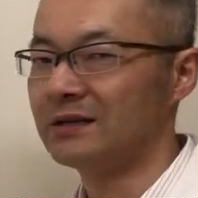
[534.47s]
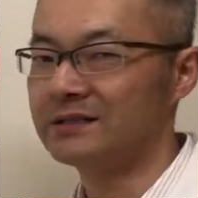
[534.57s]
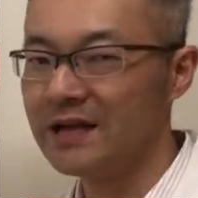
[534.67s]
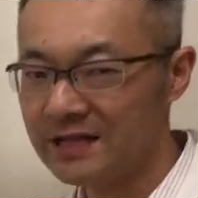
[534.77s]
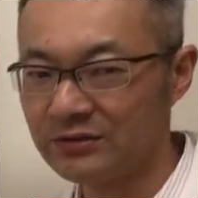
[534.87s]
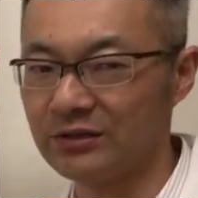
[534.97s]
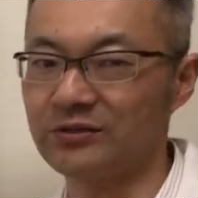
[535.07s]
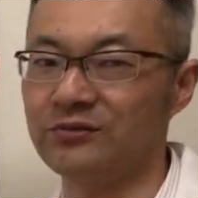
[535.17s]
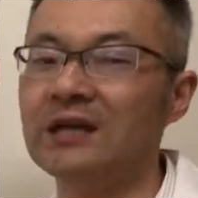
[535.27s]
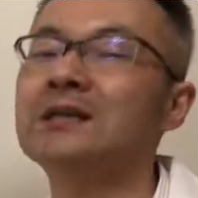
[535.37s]
生理の時
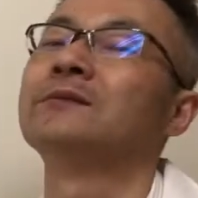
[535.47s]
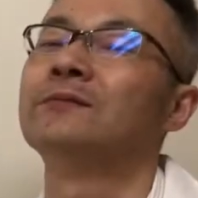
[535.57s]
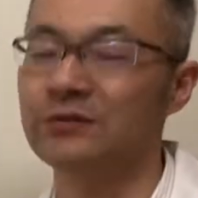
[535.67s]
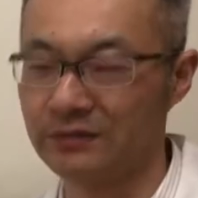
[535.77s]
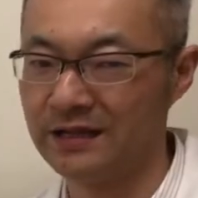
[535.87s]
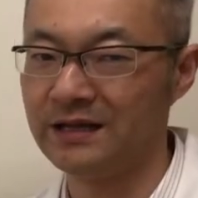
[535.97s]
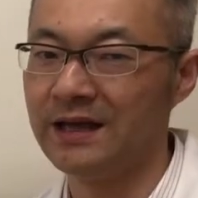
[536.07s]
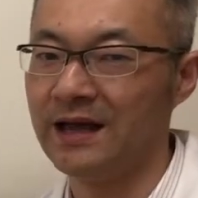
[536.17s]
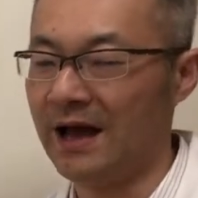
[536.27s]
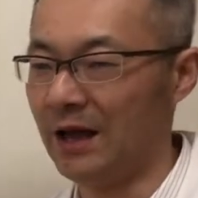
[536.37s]
ちょっと休みましょうね
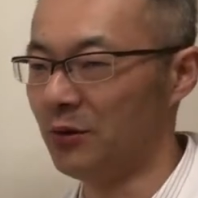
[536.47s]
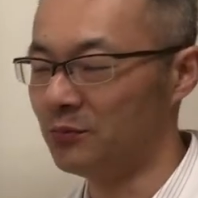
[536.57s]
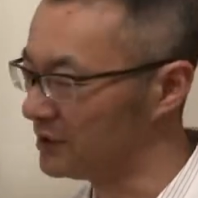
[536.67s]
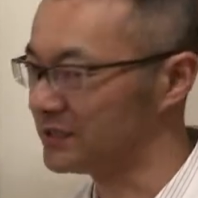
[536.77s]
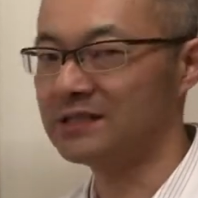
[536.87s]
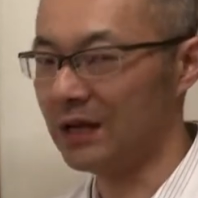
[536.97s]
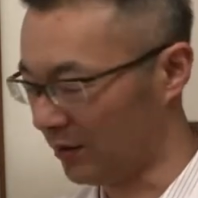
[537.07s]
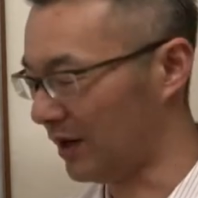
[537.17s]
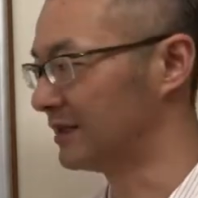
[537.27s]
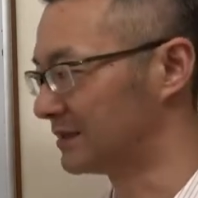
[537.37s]
あの無理しない
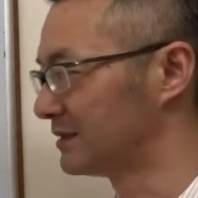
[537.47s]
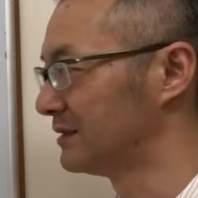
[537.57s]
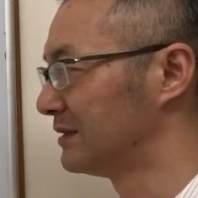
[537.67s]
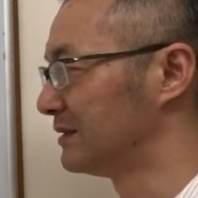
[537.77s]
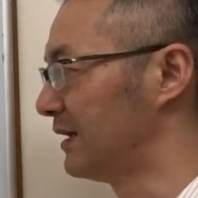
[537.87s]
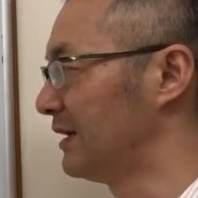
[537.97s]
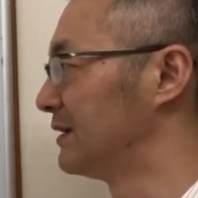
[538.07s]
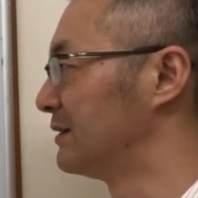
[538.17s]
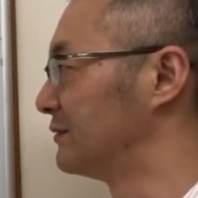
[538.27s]
方がいいです、ね、